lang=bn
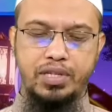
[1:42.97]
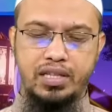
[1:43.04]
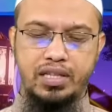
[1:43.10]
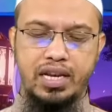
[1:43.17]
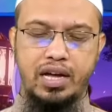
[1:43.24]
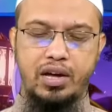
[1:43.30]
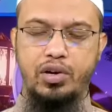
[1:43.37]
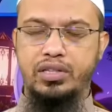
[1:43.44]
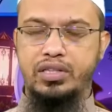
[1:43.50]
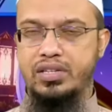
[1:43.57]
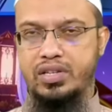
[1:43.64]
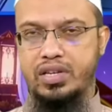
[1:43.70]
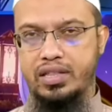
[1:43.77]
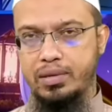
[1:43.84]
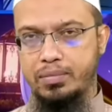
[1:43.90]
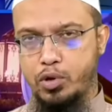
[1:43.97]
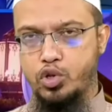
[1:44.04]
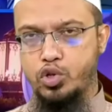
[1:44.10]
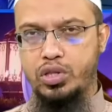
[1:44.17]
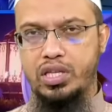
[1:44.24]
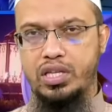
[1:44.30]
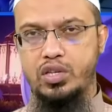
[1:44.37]
যাতে না হয় তার সালাদের
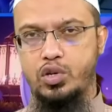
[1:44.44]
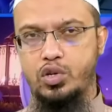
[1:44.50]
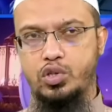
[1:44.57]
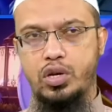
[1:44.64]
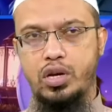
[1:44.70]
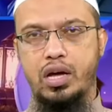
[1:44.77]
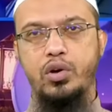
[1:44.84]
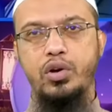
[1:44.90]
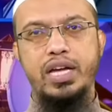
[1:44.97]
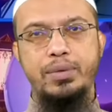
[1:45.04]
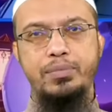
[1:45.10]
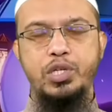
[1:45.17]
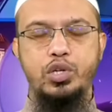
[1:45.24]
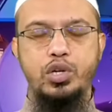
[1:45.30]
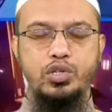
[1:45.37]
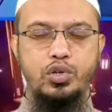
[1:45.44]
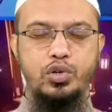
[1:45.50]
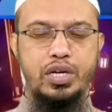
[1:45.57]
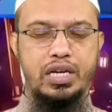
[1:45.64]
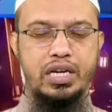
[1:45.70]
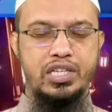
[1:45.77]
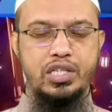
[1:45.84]
মনোযোগিতা যে নষ্ট না হয় এই বিষয়ের জন্য
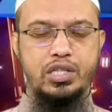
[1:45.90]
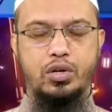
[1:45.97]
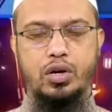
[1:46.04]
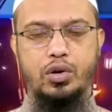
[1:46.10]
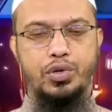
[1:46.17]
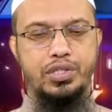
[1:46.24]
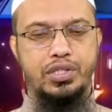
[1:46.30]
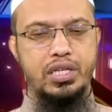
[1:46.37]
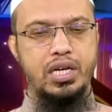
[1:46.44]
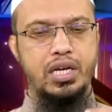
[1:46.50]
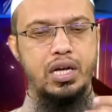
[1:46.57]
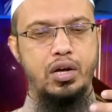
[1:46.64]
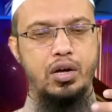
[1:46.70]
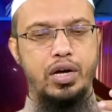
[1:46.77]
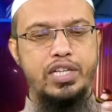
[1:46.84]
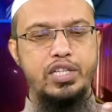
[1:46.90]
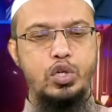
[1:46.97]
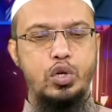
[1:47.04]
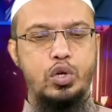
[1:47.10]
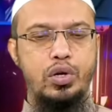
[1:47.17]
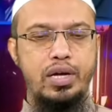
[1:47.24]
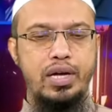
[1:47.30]
এটা নিষেধ করা হয়েছে এই
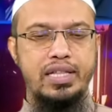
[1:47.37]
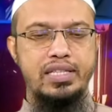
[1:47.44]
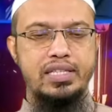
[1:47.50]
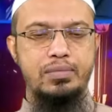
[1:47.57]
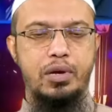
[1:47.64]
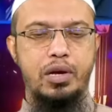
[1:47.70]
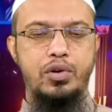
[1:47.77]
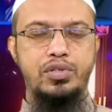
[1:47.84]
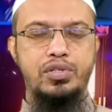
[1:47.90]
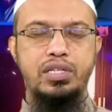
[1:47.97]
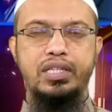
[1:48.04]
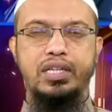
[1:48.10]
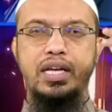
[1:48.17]
জন্য হাদিসে বলা হয়েছে যে